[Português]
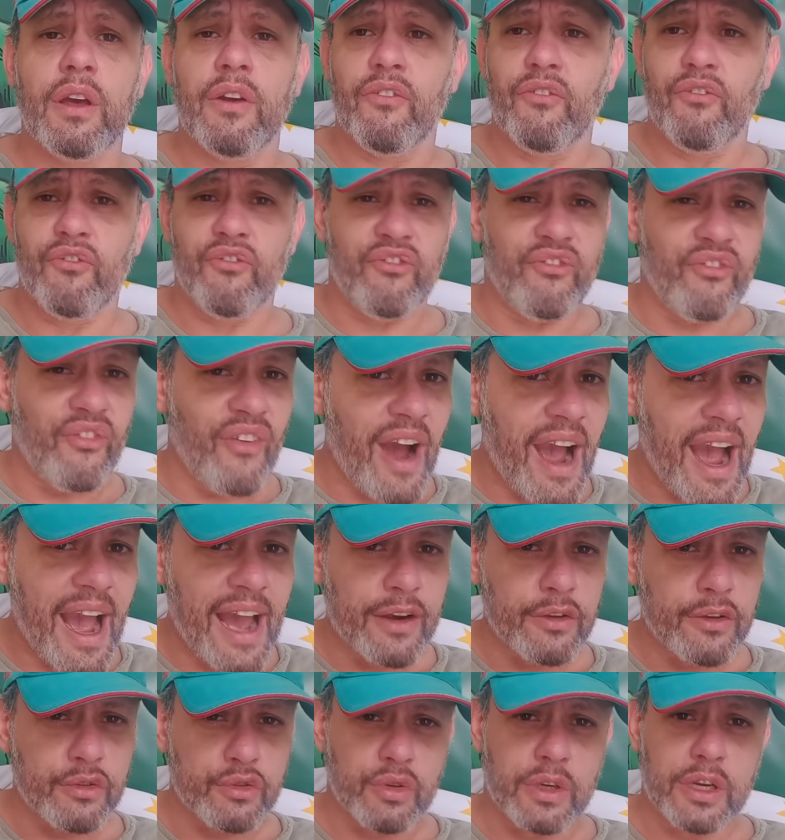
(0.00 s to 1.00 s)

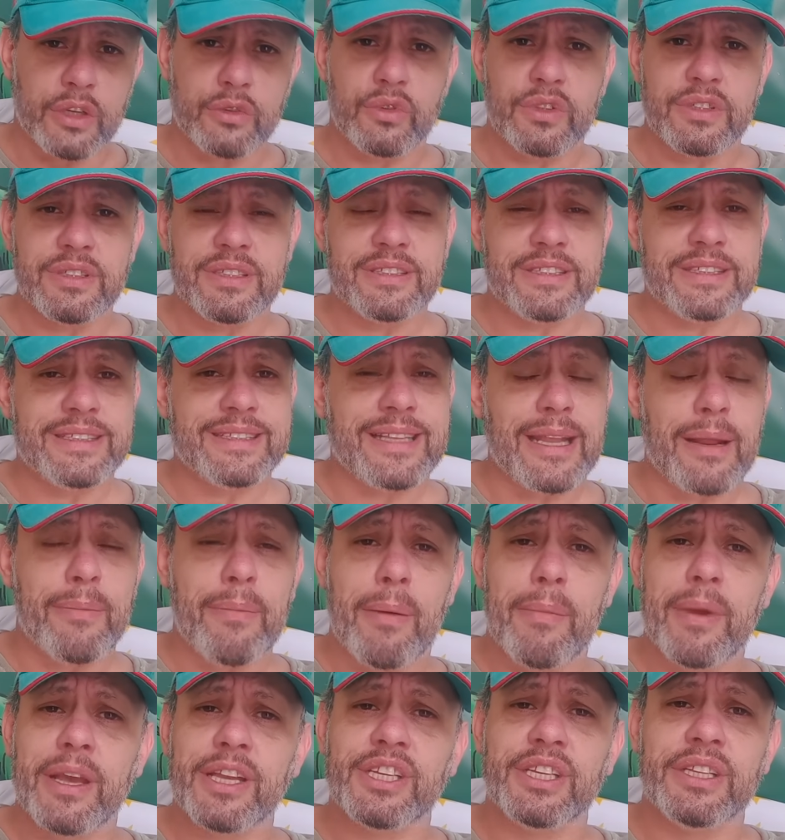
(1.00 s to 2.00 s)
vários jogadores
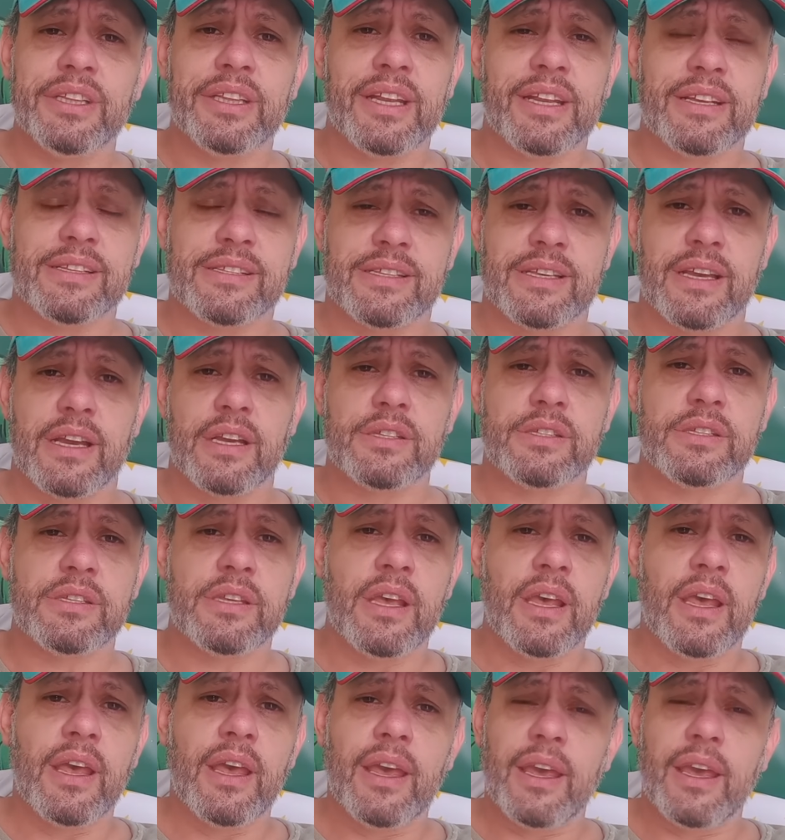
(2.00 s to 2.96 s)
extremamente interessantes